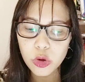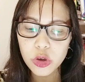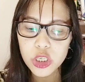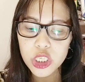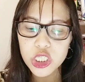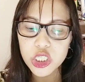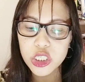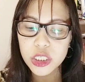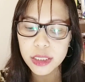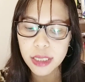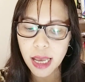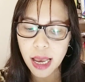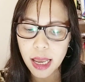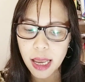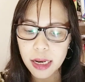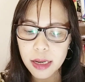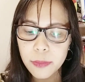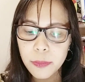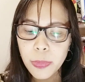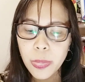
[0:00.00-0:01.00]

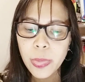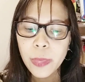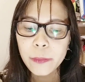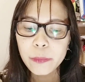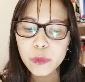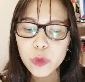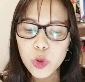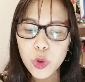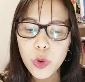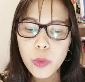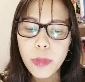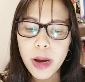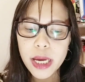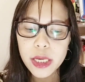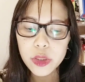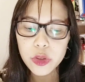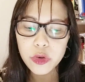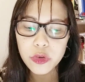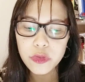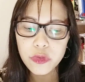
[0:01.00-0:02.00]
original, 2
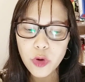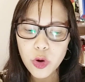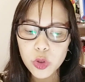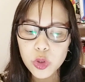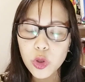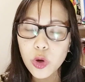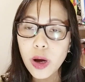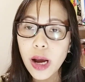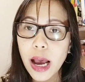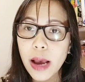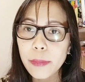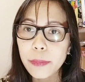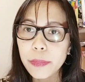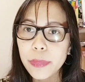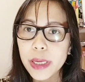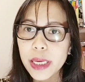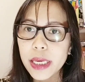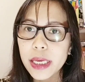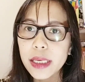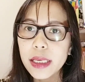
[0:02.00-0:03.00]
by 2
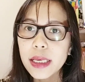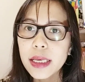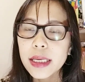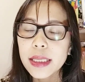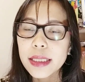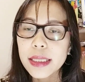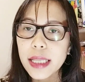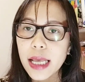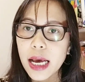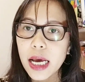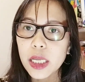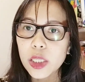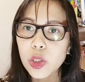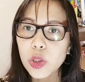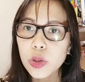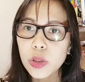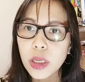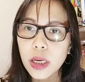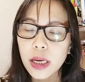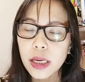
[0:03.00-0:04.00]
photocopy na
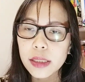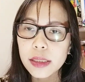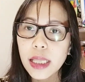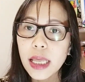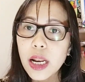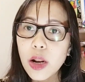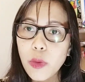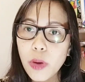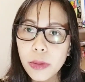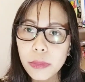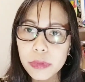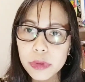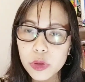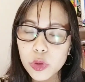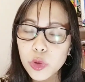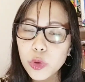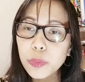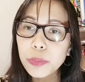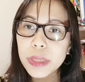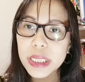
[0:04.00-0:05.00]
uh, dalawang
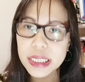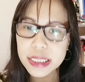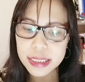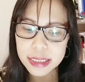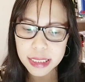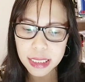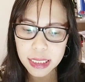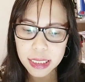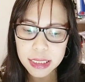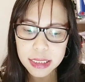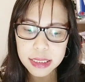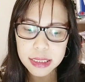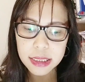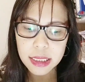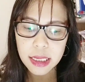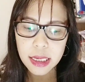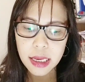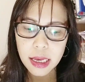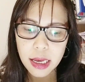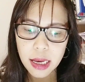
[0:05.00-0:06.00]
2 pieces,
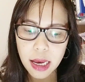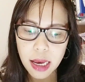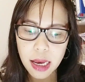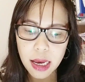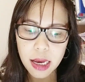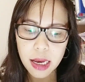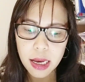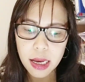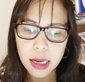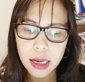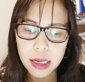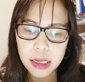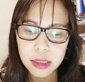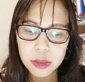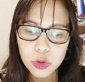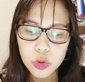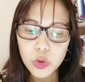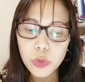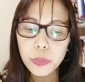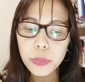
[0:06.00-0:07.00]
uh, ah,
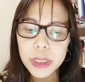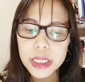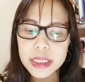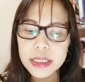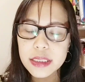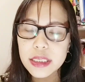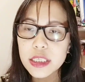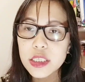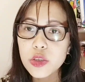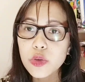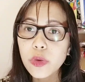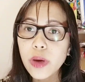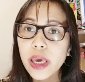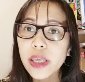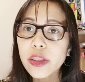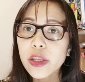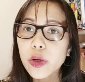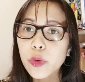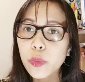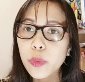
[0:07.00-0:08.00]
2 pieces
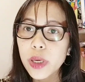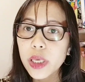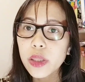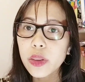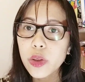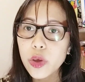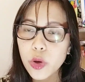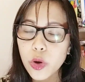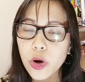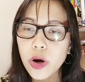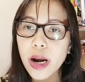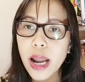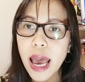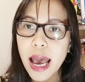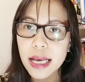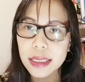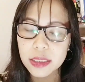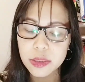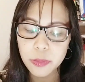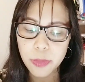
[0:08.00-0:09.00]
together with your
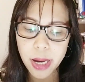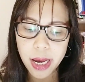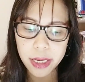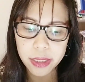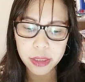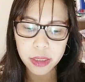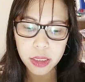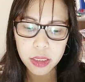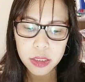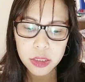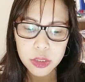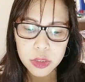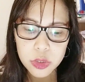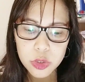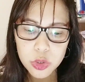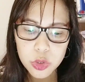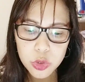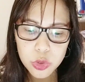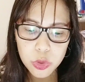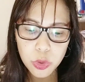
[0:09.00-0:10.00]
husband.
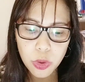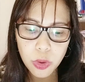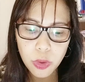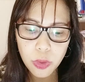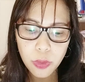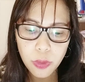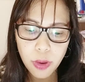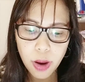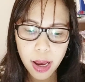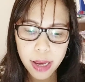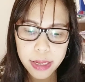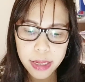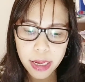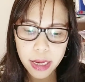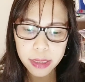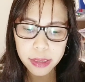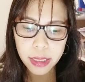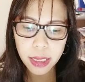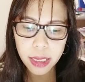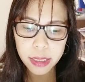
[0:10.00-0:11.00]
So,
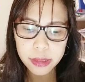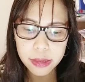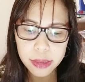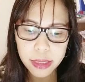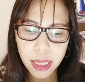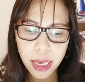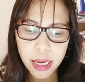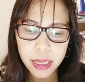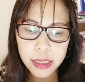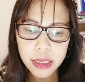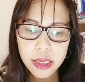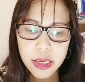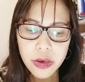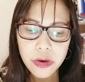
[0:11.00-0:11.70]
ayan. And then,